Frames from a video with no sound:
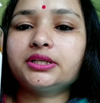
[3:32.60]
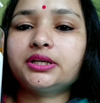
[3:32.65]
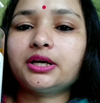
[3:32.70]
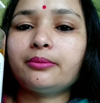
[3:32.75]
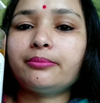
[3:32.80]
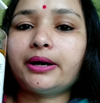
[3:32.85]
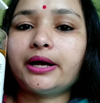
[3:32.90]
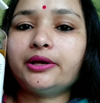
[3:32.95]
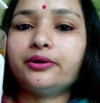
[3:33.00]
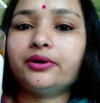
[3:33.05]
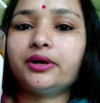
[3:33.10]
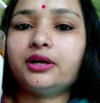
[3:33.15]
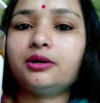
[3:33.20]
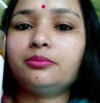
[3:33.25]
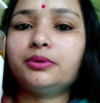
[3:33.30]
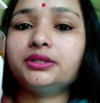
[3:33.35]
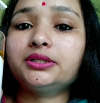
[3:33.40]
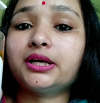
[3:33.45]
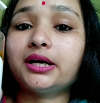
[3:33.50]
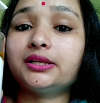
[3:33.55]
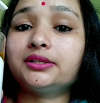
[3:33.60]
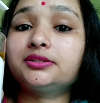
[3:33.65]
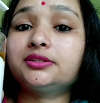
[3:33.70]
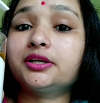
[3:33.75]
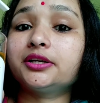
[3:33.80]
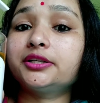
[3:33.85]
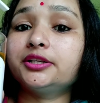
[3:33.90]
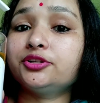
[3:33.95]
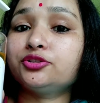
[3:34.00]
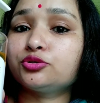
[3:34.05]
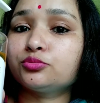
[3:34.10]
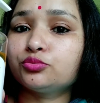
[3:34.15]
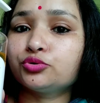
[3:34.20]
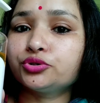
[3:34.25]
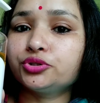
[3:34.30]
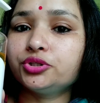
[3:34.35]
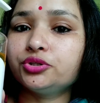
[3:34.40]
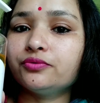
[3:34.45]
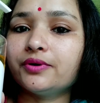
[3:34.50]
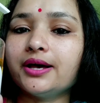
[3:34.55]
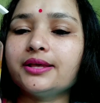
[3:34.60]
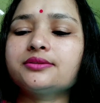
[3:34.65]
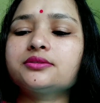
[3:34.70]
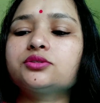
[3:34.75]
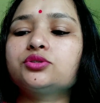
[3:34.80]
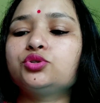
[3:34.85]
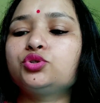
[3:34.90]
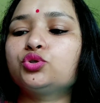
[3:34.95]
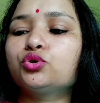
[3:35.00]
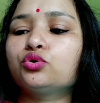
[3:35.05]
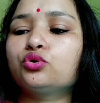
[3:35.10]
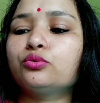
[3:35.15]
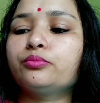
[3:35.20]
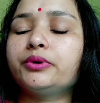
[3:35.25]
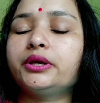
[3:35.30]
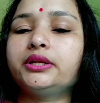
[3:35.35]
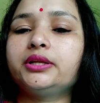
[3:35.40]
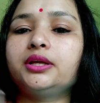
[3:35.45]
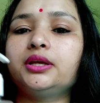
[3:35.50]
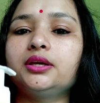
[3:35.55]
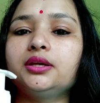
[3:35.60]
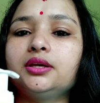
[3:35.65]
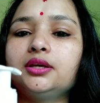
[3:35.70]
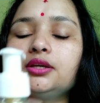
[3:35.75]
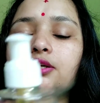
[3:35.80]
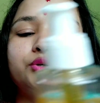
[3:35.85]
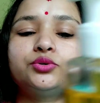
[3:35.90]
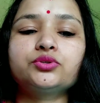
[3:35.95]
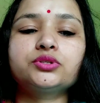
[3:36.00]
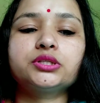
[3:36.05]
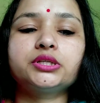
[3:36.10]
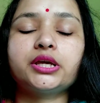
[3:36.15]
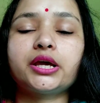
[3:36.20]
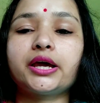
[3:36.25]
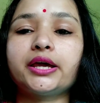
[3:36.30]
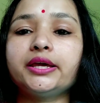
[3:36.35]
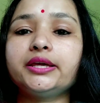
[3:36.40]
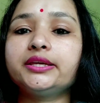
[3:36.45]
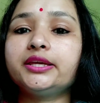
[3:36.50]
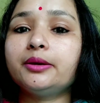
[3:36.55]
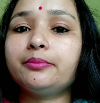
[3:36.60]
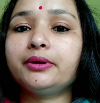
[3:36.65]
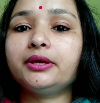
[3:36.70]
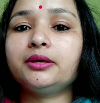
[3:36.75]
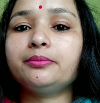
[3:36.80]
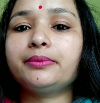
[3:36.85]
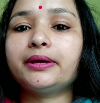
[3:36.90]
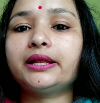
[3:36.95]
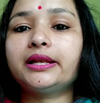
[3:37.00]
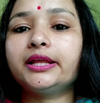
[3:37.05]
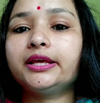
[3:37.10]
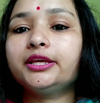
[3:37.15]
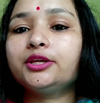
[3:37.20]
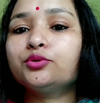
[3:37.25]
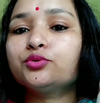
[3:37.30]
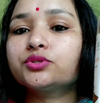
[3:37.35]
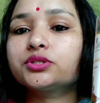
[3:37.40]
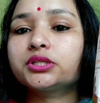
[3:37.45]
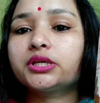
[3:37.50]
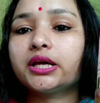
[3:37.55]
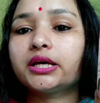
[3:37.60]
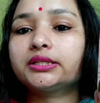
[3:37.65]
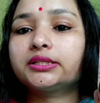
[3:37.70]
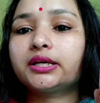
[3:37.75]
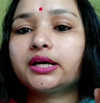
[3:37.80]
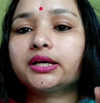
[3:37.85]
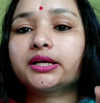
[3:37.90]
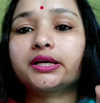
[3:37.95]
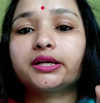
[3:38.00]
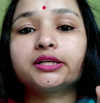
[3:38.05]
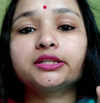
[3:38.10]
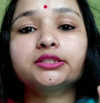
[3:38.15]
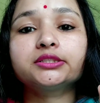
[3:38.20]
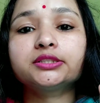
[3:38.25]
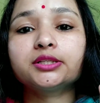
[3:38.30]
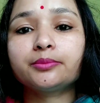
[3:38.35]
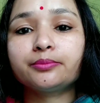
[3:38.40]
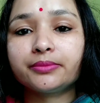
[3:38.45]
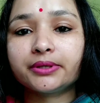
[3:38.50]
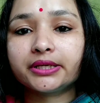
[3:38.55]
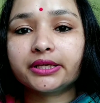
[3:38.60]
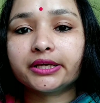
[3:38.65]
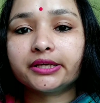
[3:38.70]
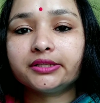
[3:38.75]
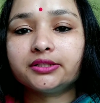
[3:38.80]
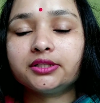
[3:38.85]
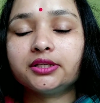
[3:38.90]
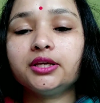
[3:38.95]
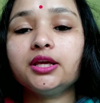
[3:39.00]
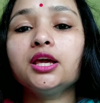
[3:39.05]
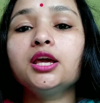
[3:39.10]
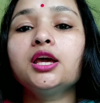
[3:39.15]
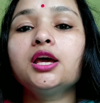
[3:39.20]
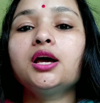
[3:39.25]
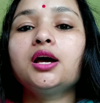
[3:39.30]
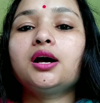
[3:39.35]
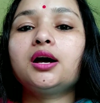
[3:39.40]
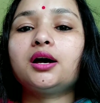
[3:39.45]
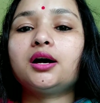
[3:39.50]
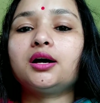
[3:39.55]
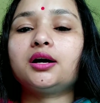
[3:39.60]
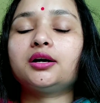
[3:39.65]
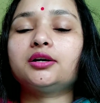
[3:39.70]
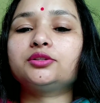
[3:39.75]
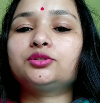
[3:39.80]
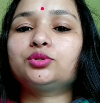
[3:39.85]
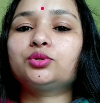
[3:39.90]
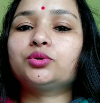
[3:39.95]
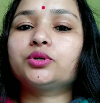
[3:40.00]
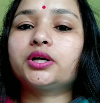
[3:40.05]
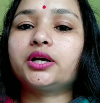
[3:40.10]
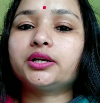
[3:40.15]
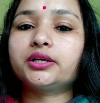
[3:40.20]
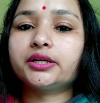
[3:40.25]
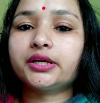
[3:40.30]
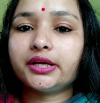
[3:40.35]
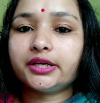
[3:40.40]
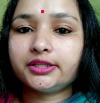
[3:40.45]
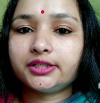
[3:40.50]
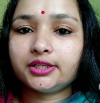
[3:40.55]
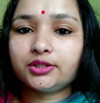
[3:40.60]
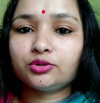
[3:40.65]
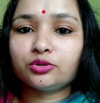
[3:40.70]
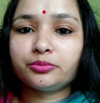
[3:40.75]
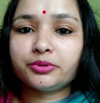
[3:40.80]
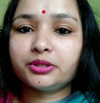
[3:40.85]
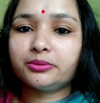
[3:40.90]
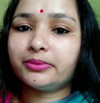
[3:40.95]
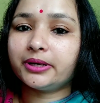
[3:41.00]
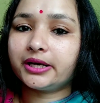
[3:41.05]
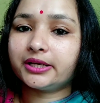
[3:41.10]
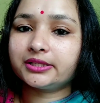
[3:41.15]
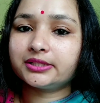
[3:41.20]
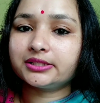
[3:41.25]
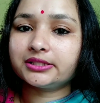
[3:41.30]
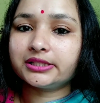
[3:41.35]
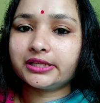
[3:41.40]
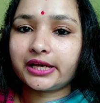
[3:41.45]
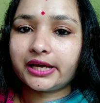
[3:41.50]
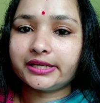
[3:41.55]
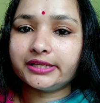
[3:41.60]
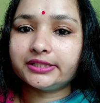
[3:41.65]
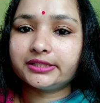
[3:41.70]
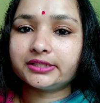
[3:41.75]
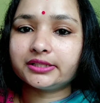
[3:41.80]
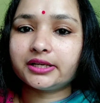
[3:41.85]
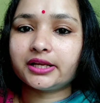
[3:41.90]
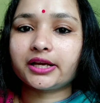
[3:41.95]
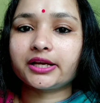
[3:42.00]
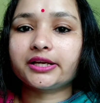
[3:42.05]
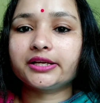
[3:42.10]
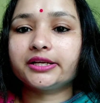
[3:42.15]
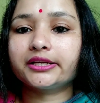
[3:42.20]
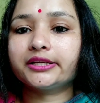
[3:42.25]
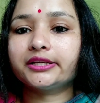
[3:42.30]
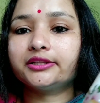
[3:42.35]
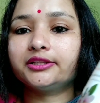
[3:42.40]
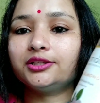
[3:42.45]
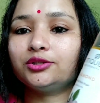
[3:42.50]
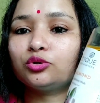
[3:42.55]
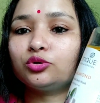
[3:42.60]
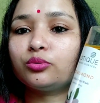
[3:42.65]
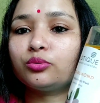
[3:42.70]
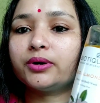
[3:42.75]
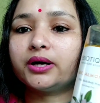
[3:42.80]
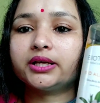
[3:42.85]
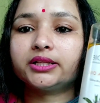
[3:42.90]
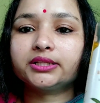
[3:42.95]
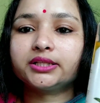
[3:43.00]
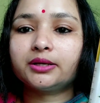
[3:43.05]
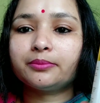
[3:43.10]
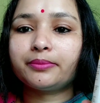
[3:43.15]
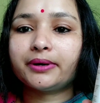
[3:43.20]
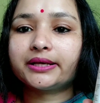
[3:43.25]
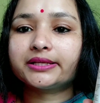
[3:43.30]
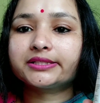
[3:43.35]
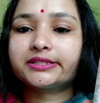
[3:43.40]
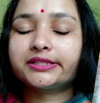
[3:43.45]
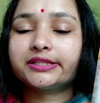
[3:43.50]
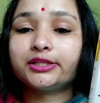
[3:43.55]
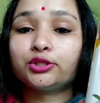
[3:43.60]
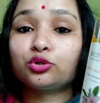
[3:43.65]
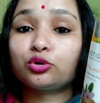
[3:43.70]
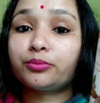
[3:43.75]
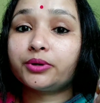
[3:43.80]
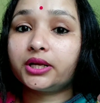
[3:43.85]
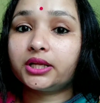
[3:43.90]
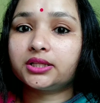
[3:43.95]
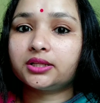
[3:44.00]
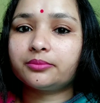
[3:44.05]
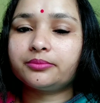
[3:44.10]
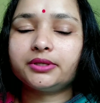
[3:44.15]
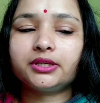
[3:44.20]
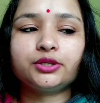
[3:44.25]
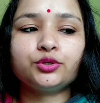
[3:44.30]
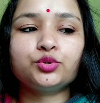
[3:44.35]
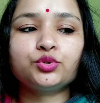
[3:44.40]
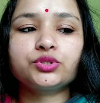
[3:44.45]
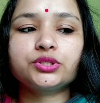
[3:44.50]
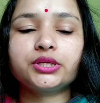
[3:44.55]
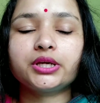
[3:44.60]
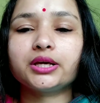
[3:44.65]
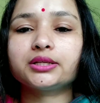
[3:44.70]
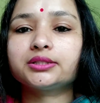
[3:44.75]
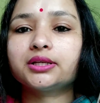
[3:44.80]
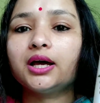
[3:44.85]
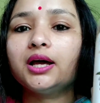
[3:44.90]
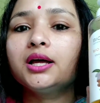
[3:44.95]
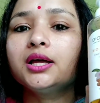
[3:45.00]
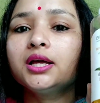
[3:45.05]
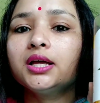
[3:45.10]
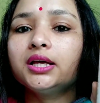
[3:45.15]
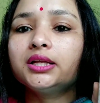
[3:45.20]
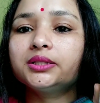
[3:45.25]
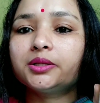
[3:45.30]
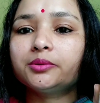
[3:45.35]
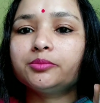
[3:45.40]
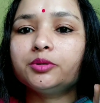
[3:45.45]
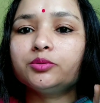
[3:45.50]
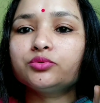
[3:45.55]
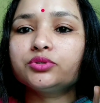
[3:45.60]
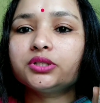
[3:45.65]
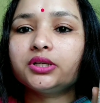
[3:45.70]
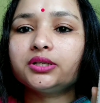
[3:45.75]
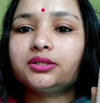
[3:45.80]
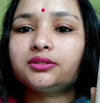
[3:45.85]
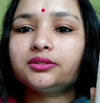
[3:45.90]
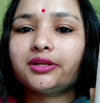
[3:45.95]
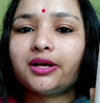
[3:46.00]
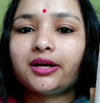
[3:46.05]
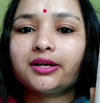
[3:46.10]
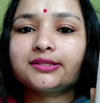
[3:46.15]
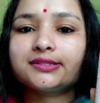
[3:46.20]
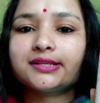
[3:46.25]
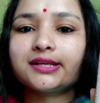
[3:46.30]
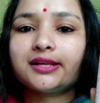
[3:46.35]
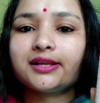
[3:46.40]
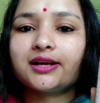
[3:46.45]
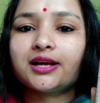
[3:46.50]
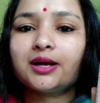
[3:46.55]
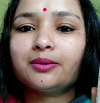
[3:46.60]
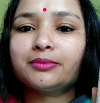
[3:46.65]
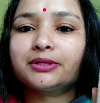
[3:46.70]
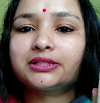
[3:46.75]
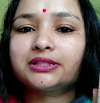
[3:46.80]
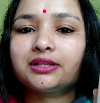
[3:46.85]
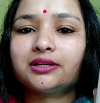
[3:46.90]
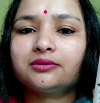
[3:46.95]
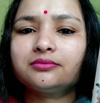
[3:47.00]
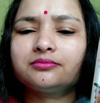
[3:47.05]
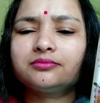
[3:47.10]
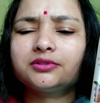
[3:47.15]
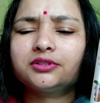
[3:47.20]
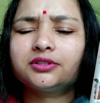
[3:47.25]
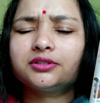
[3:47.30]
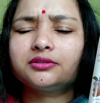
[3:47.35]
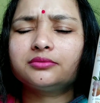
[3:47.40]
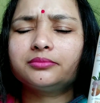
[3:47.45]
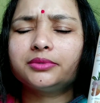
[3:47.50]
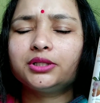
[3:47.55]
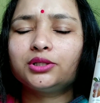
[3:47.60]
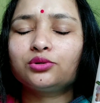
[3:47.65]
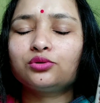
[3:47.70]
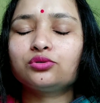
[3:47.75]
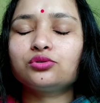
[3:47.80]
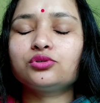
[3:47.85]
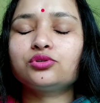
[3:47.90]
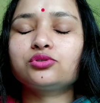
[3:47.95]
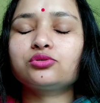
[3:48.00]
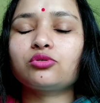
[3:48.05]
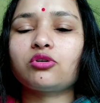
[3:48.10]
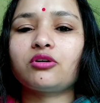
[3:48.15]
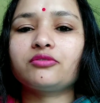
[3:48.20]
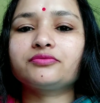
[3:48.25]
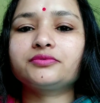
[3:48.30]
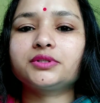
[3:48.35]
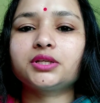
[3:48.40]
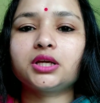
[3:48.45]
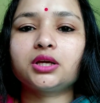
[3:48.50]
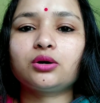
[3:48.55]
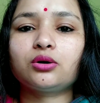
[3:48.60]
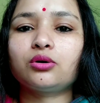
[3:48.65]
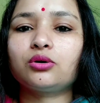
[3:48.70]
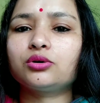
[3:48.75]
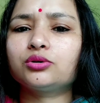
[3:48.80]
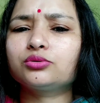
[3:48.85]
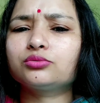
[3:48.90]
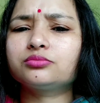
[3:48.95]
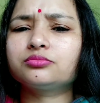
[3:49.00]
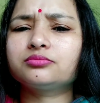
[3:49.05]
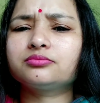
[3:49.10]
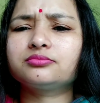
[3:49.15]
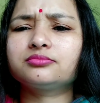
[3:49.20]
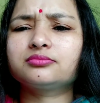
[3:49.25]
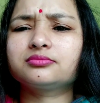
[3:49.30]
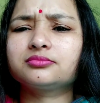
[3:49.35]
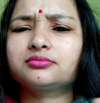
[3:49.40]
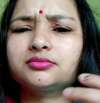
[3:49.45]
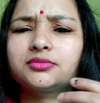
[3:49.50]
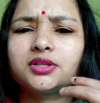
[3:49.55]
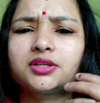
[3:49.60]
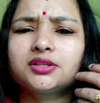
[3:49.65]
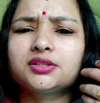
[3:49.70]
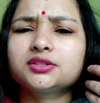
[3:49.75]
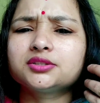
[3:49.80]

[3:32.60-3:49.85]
बायो बायो एलमंड अल्ट्रा रिच बॉडी वॉश जो मैंने यूज़ किया है ये मैं पहले यूज़ किया था घर जब मैं गई थी आ, तो घर गई थी तो मेरी बहन लाई ला के रखी थी तो बहन के पास थी तो मैंने तब ये यूज़ किया था तभी मुझे इतना अच्छा लगा मतलब बिल्कुल सॉफ्ट है और न,